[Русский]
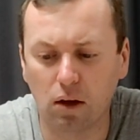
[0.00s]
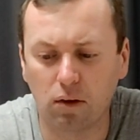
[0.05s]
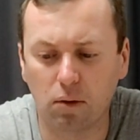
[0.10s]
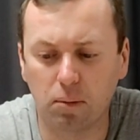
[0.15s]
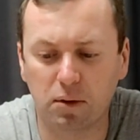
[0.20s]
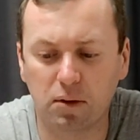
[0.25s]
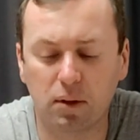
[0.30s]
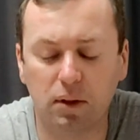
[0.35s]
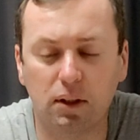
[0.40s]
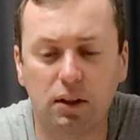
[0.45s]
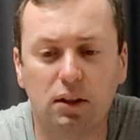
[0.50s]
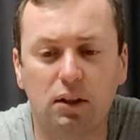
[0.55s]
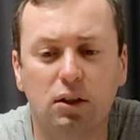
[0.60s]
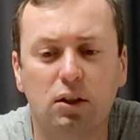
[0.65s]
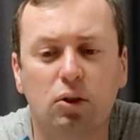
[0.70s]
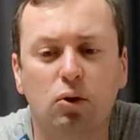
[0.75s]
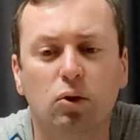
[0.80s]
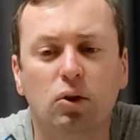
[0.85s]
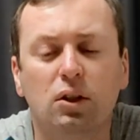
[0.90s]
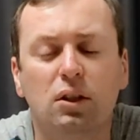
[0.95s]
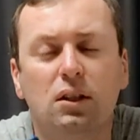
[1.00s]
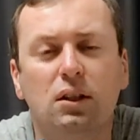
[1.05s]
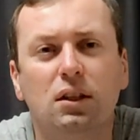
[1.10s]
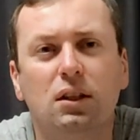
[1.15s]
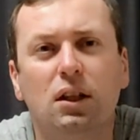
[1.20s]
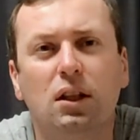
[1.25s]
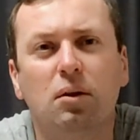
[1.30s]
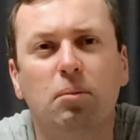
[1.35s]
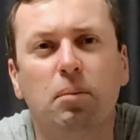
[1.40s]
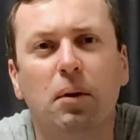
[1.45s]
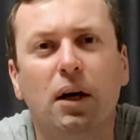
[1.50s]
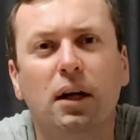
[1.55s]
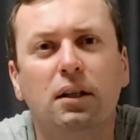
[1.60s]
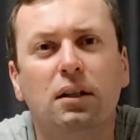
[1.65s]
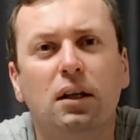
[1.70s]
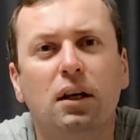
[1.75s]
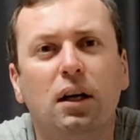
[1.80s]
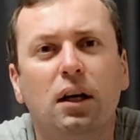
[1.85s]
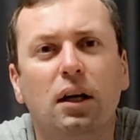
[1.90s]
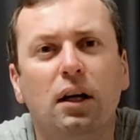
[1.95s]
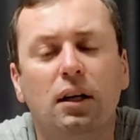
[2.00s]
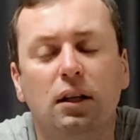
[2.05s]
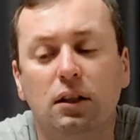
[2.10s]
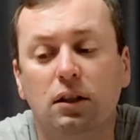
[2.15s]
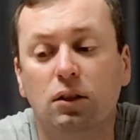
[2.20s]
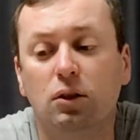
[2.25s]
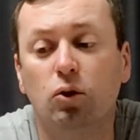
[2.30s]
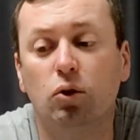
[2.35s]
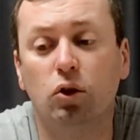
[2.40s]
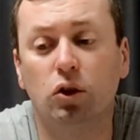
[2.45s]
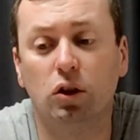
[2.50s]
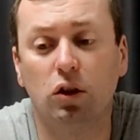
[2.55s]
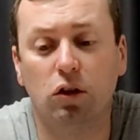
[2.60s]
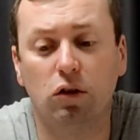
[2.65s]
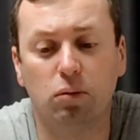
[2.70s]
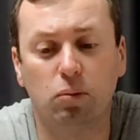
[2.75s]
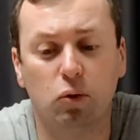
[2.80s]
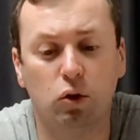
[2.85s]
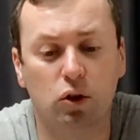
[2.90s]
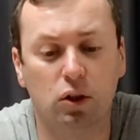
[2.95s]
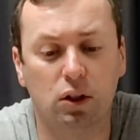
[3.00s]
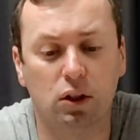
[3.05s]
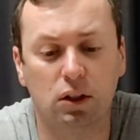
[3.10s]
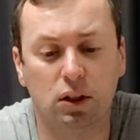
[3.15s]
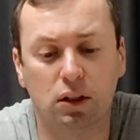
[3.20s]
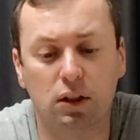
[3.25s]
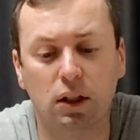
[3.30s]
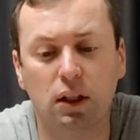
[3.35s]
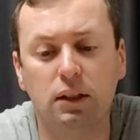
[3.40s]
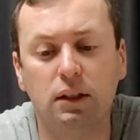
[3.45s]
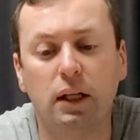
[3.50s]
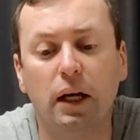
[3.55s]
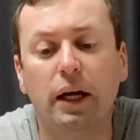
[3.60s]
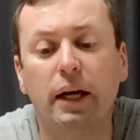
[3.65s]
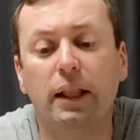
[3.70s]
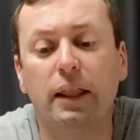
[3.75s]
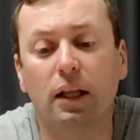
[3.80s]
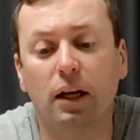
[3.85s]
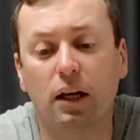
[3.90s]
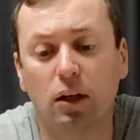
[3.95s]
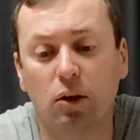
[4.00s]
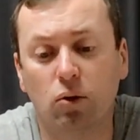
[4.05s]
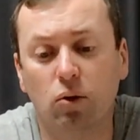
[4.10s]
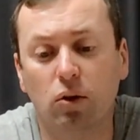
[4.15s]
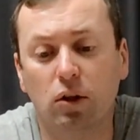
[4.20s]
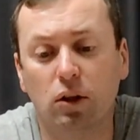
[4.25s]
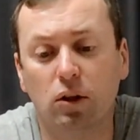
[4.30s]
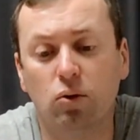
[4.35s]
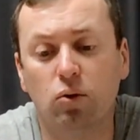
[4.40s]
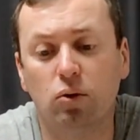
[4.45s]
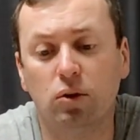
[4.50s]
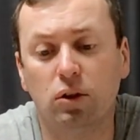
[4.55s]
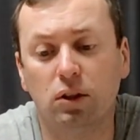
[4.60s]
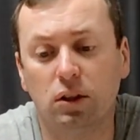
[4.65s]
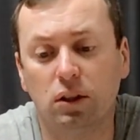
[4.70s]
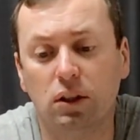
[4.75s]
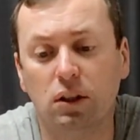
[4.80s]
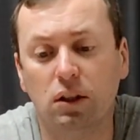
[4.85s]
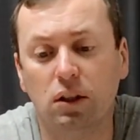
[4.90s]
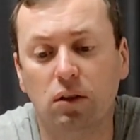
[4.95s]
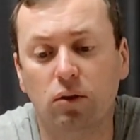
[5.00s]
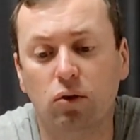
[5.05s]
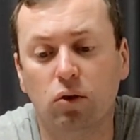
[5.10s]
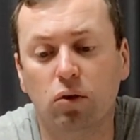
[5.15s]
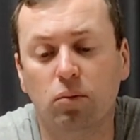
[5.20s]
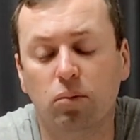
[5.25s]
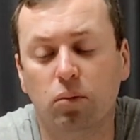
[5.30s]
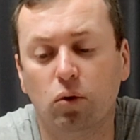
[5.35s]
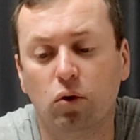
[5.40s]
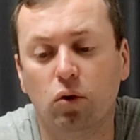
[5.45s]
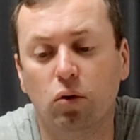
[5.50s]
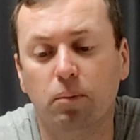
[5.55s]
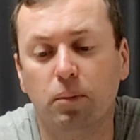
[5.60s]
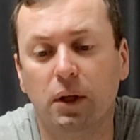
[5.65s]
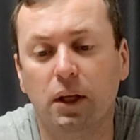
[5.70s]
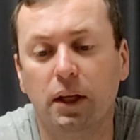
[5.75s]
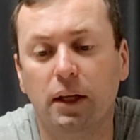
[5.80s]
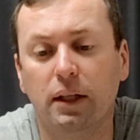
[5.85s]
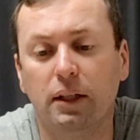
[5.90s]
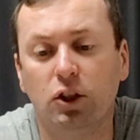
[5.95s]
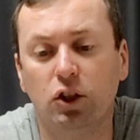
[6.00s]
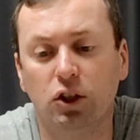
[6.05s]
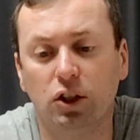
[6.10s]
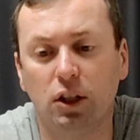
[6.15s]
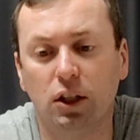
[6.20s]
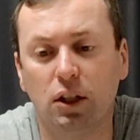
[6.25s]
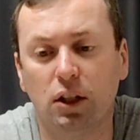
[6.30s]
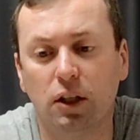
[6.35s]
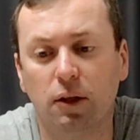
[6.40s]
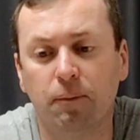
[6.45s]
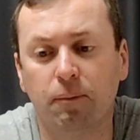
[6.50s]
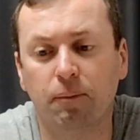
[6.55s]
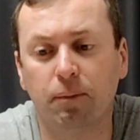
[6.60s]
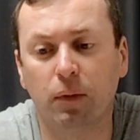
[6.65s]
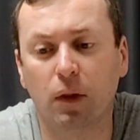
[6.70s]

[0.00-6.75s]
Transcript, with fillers: Вы посмотрите, 165 источников, можно так сказать, на которые идут ссылки вот по мере чтения.